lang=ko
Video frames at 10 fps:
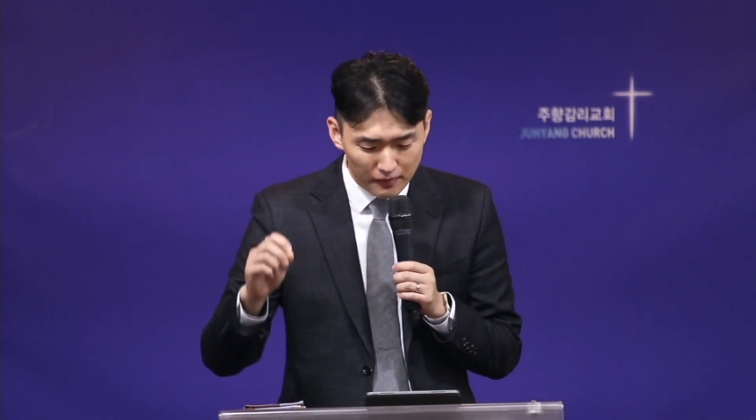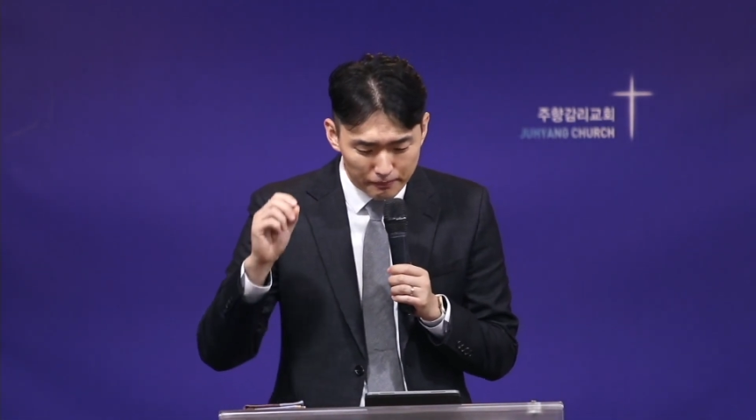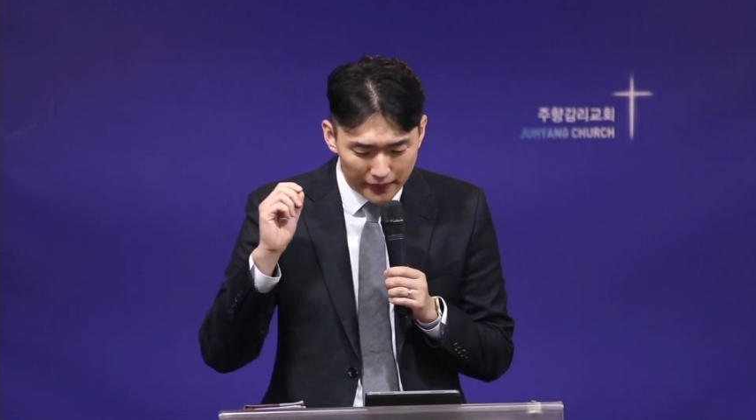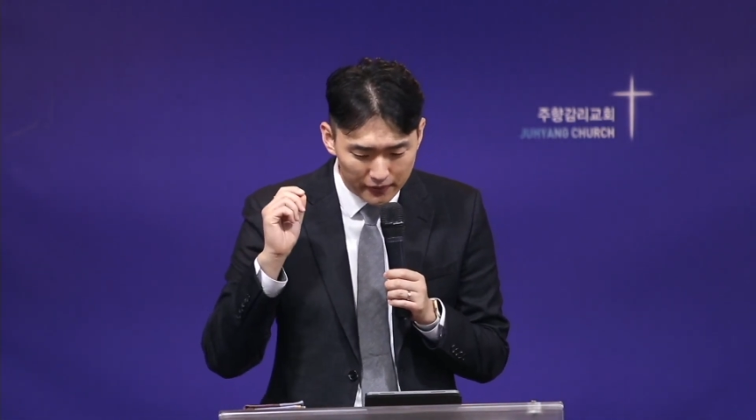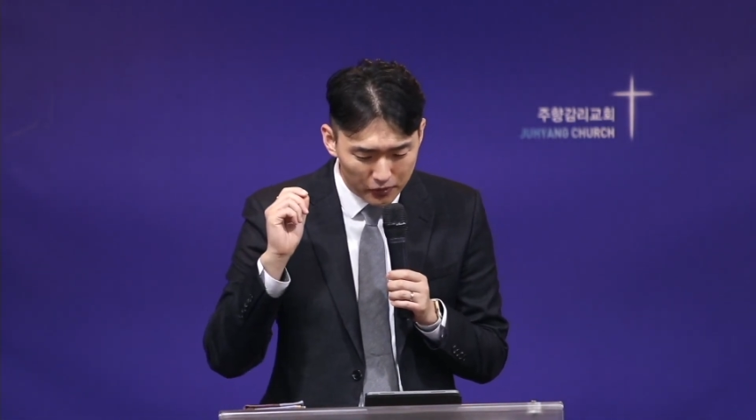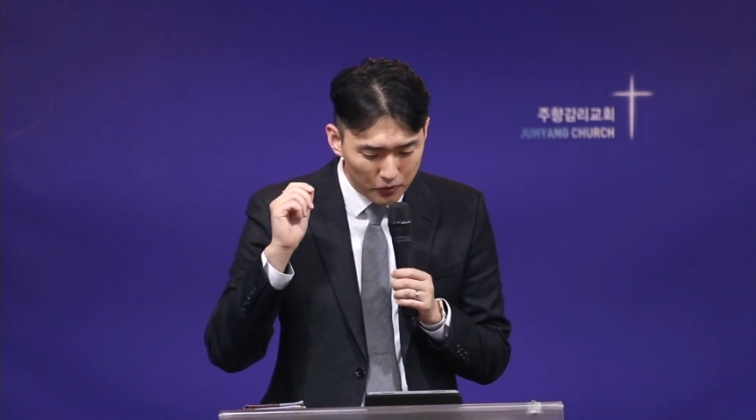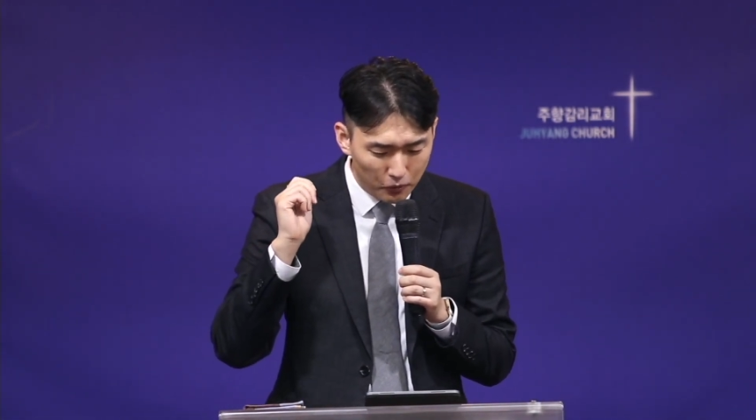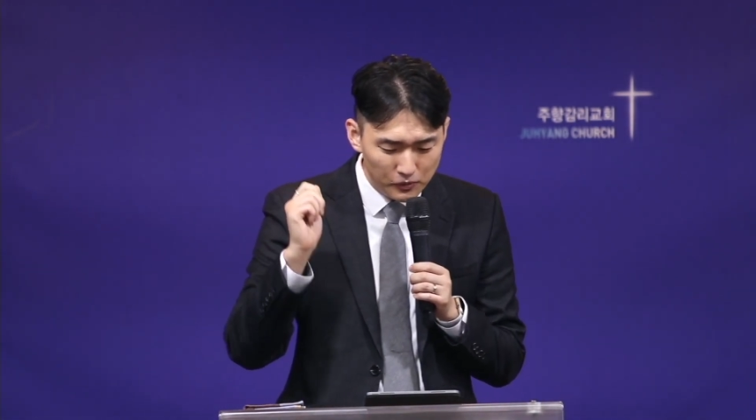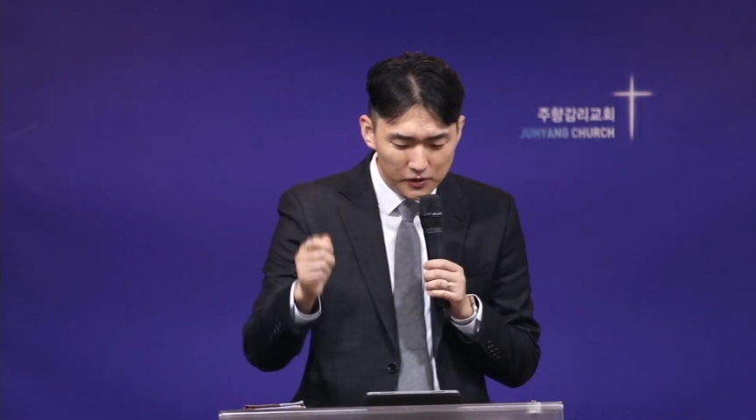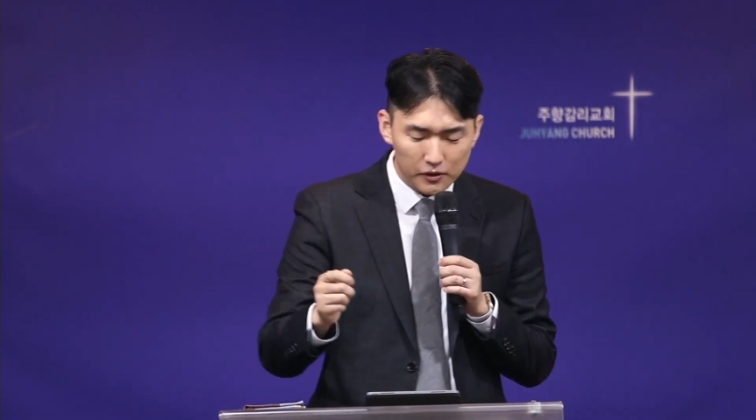베드로를
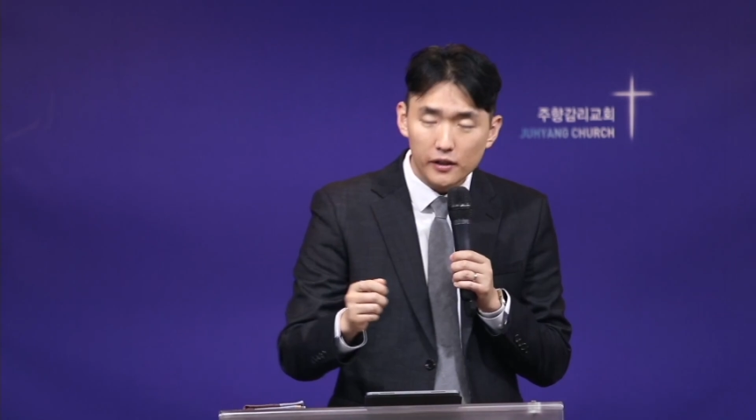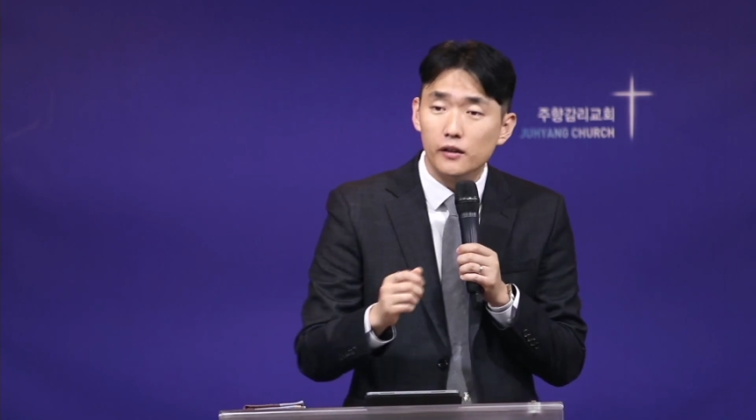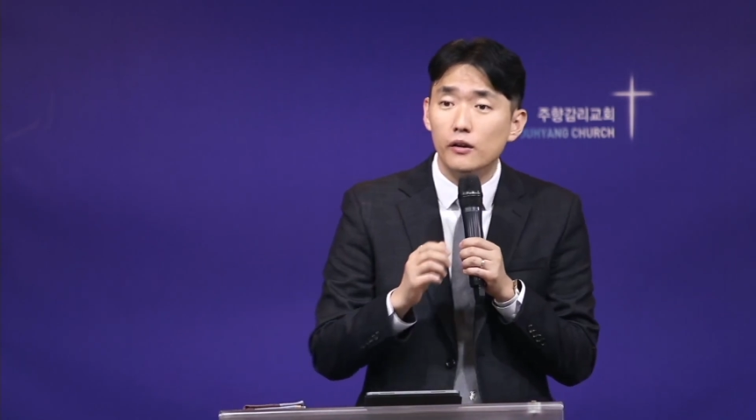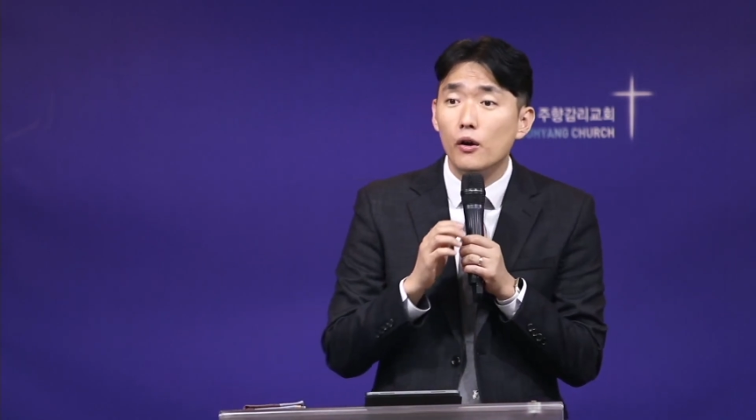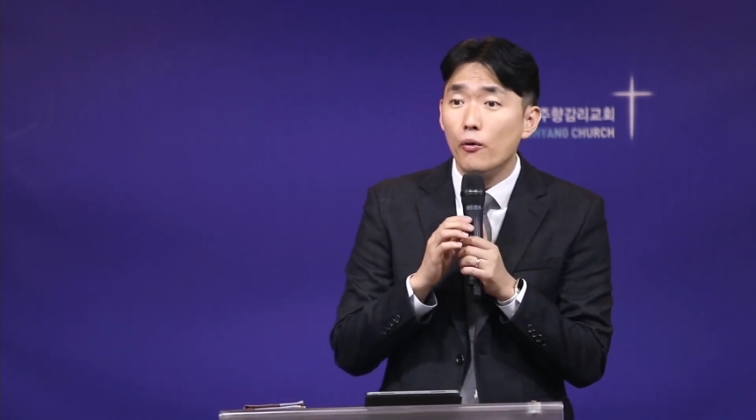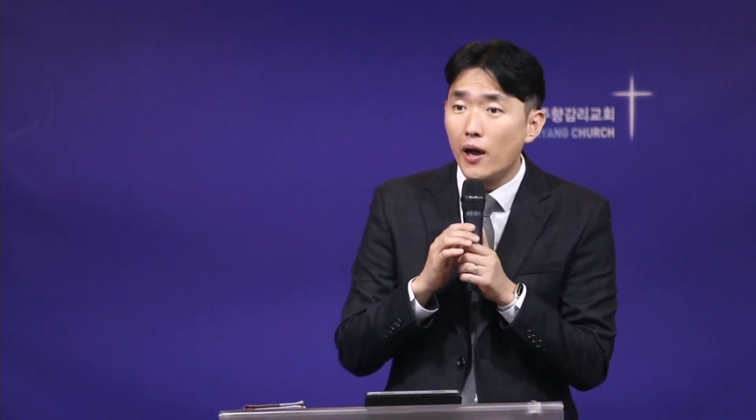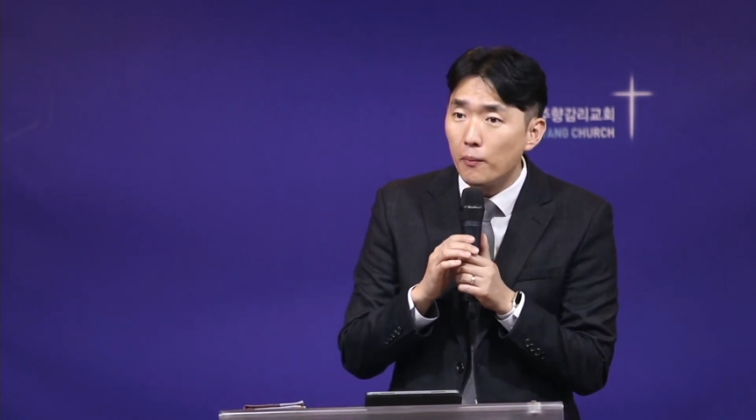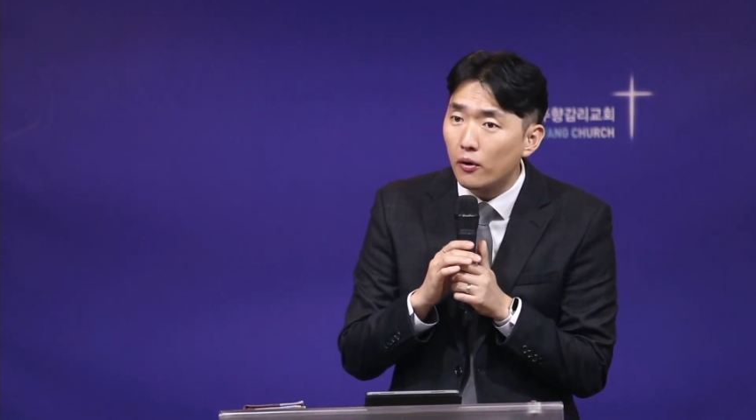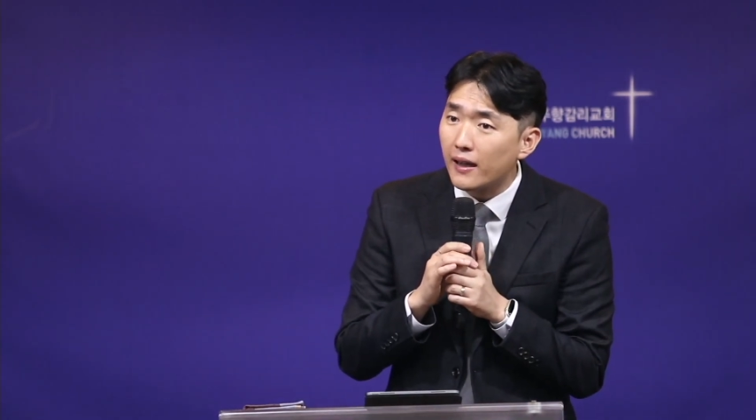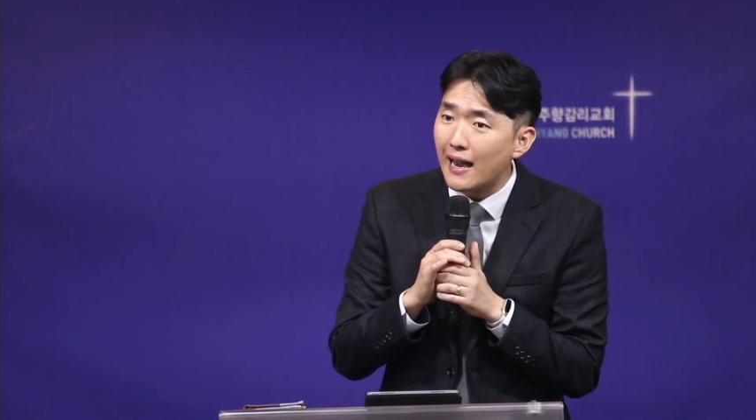온전히 회복해